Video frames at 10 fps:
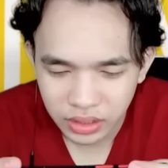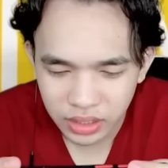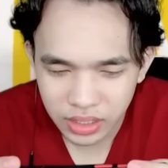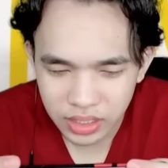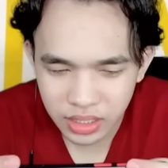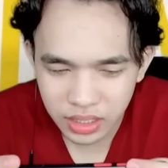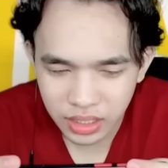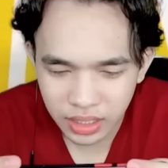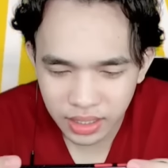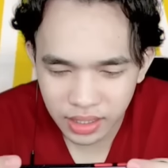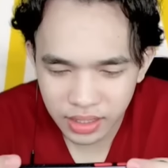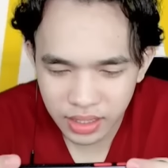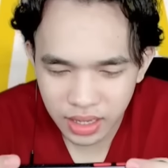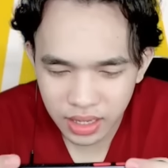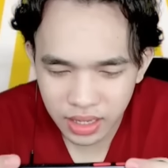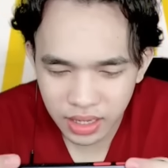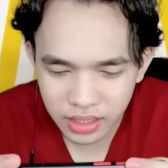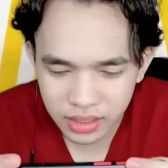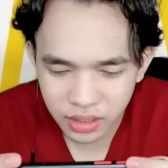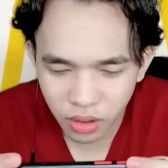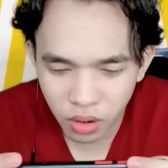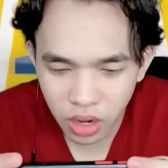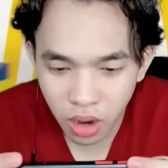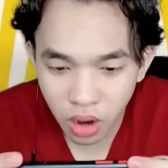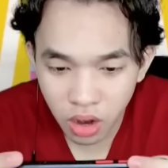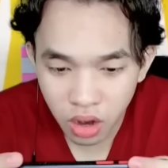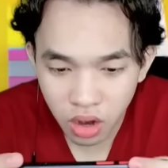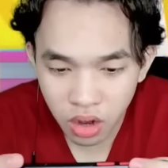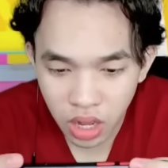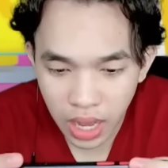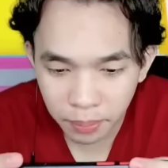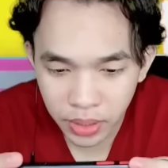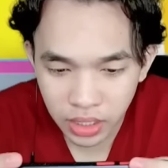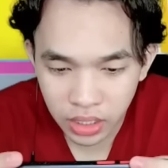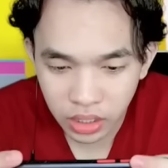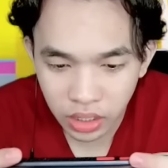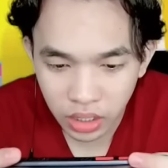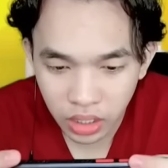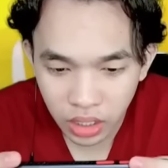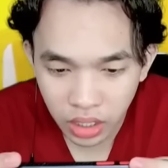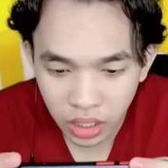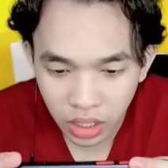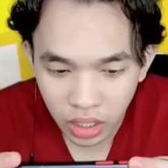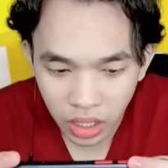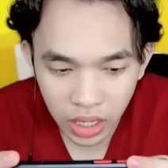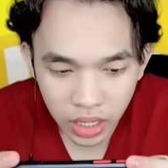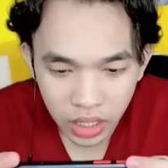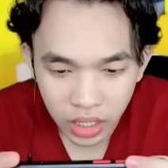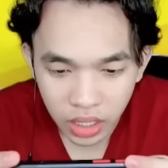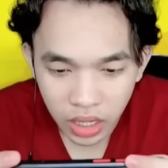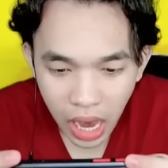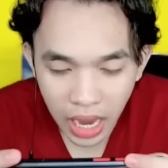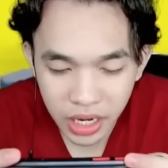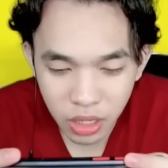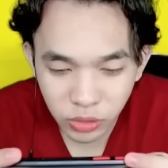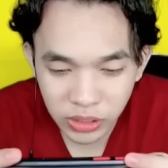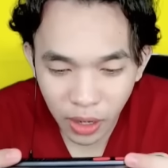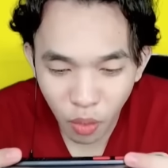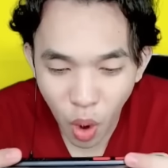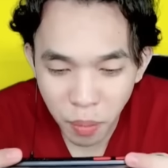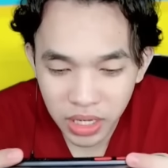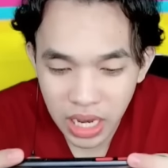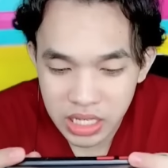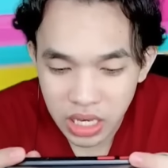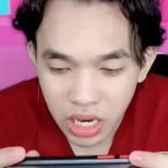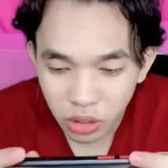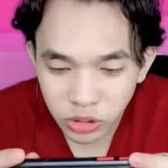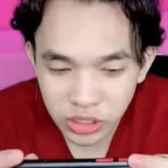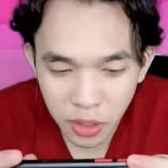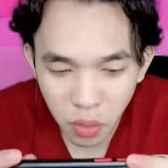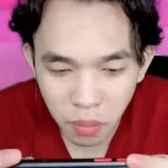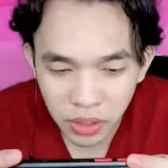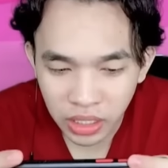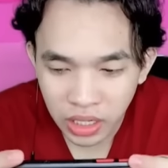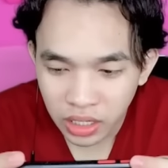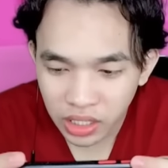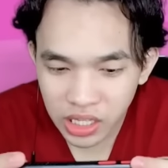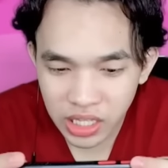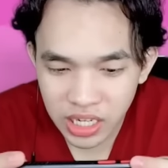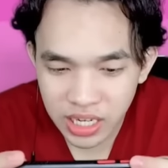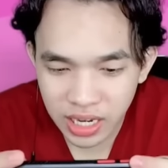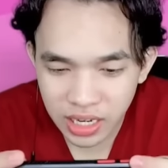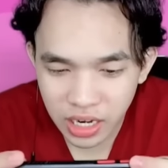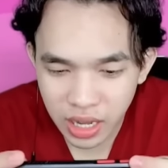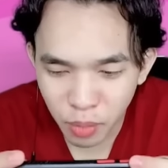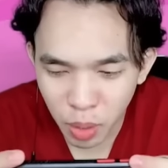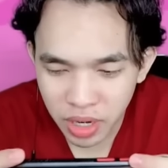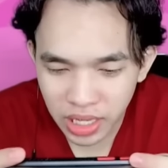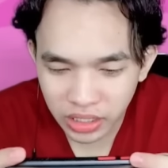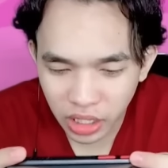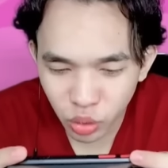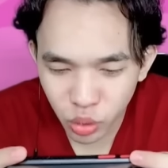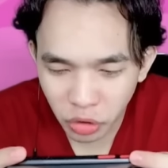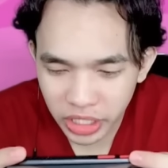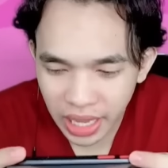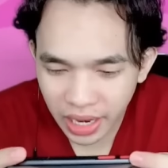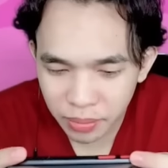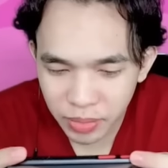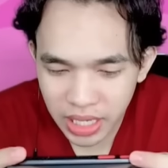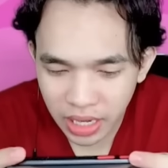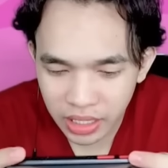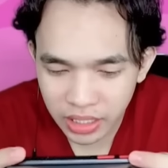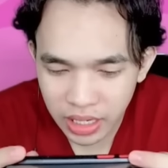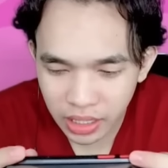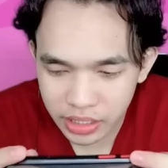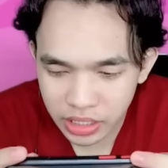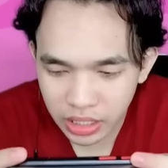Kita ke sini lagi, guys. Oh, oh, oh, apa ini? Eh, ada Ultra Woman, guys. Ultra Woman. Ini dia, ini dia momen yang kita tunggu. Kita akan menikahi dia, guys.